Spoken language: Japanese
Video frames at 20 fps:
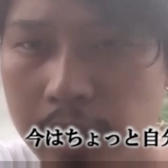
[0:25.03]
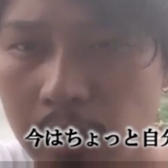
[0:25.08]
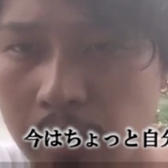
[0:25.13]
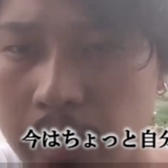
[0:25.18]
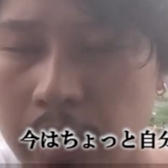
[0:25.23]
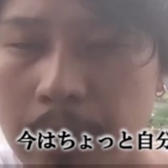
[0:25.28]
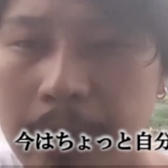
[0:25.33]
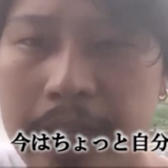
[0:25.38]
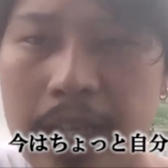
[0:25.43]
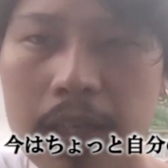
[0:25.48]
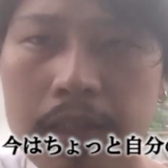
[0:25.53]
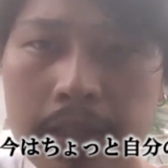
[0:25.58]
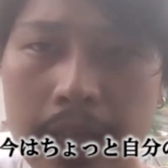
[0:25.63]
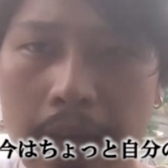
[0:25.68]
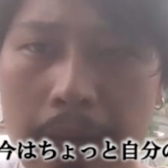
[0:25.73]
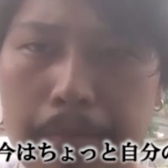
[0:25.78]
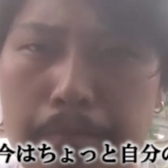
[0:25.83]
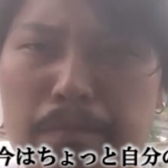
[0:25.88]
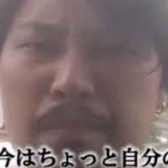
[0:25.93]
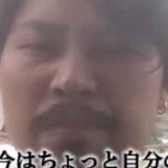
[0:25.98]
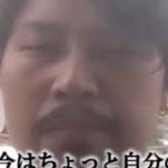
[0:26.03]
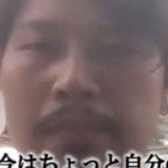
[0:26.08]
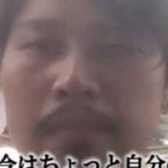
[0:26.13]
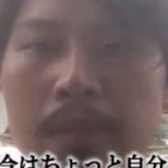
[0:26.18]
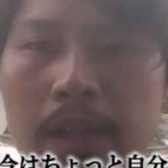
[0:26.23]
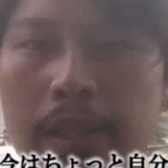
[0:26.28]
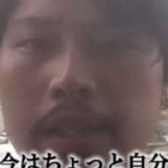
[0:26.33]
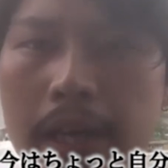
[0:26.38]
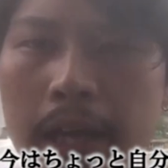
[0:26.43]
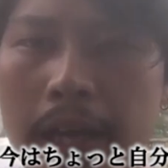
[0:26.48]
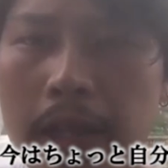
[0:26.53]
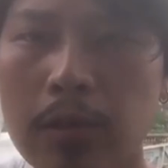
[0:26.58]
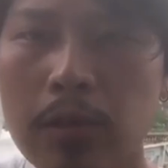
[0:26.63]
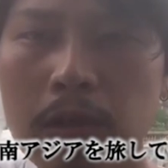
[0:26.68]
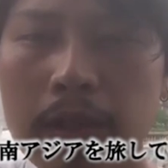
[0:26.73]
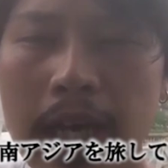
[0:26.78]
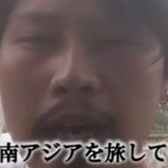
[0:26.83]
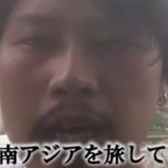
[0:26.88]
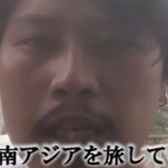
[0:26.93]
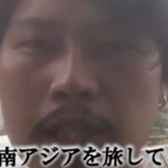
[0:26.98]
式を広めたくてで
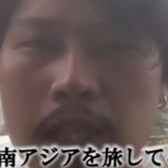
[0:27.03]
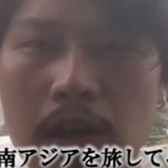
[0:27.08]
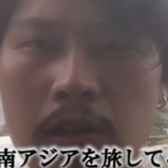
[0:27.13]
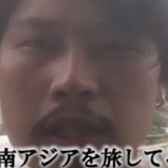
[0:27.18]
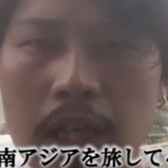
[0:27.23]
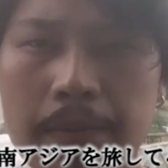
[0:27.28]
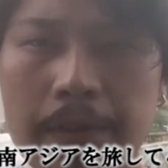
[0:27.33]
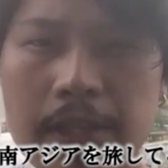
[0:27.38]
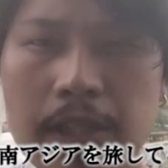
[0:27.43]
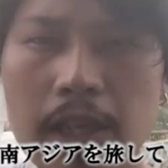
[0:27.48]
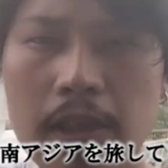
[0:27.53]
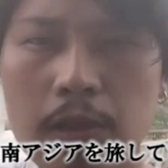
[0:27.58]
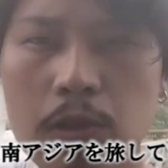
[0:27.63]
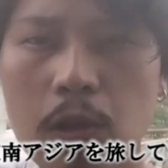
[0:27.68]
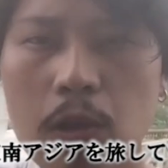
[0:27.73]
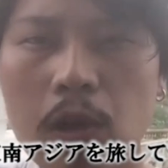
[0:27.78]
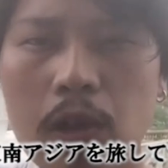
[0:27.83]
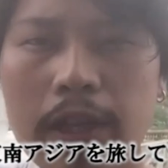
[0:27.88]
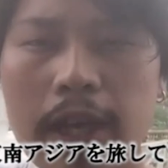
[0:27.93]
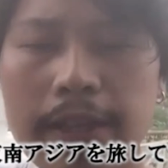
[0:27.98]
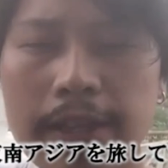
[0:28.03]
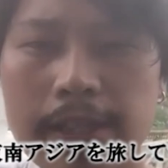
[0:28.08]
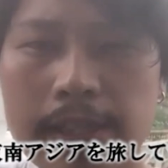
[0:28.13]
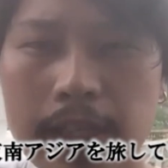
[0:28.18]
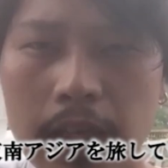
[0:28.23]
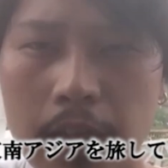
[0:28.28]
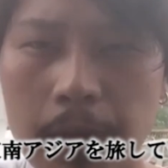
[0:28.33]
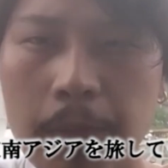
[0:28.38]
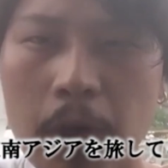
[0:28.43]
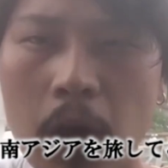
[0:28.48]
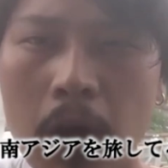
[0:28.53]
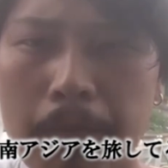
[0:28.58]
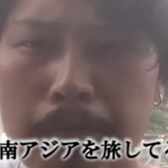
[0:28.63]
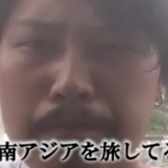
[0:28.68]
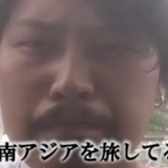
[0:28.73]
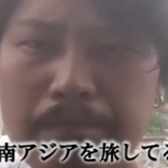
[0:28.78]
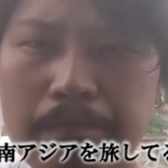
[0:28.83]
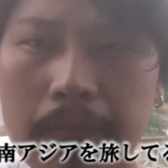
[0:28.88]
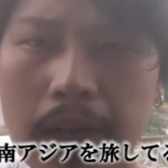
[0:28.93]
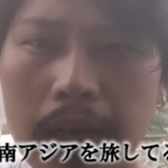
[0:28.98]
東南アジアを旅しているところなんですけども、
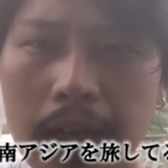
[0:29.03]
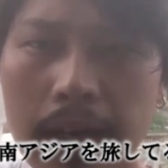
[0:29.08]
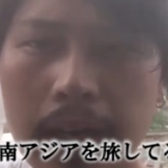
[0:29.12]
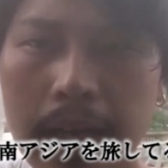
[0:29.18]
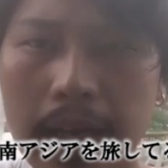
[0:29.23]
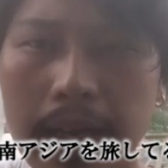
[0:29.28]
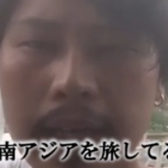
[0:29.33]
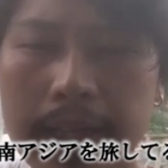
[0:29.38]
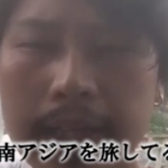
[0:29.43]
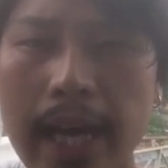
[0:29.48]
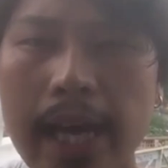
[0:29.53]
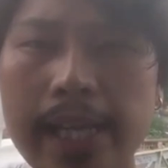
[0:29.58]
えー、